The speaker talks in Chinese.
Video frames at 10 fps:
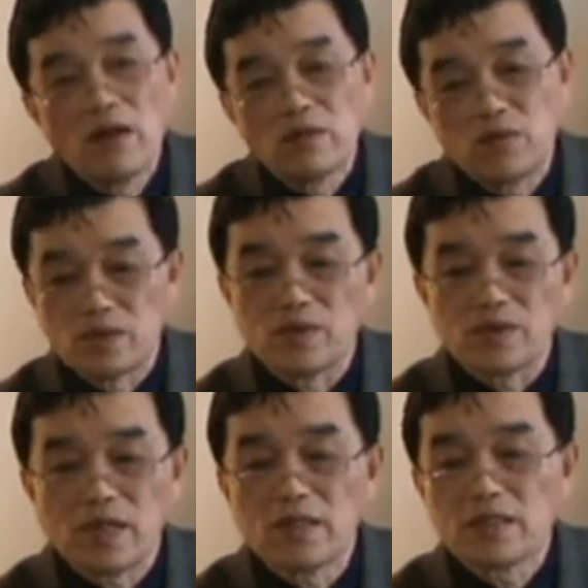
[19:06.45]
虚构。
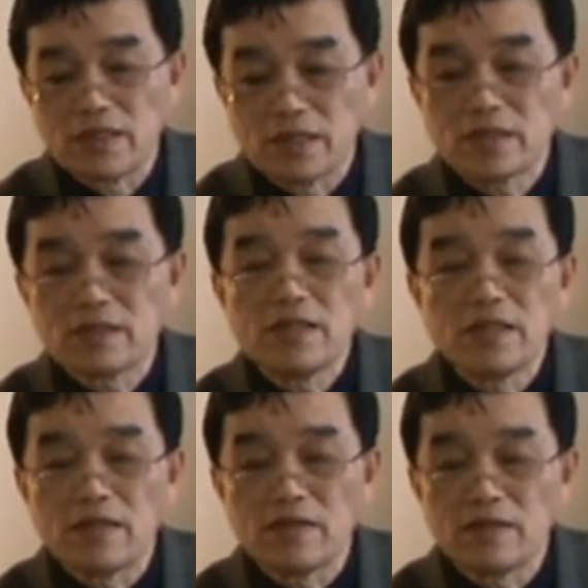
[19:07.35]
他要强调这一
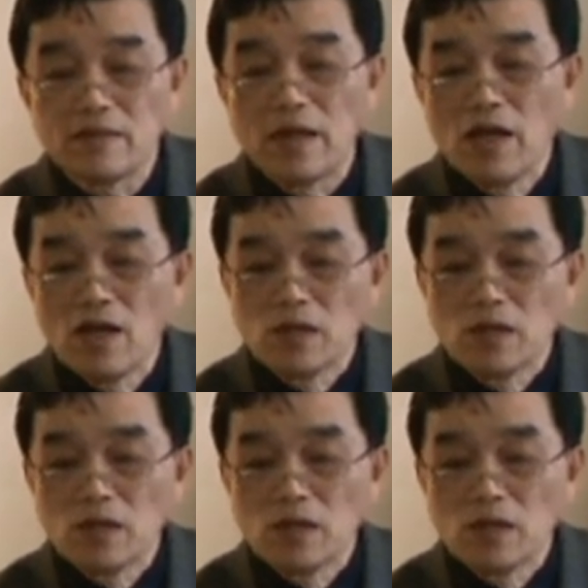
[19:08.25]
点，对吧？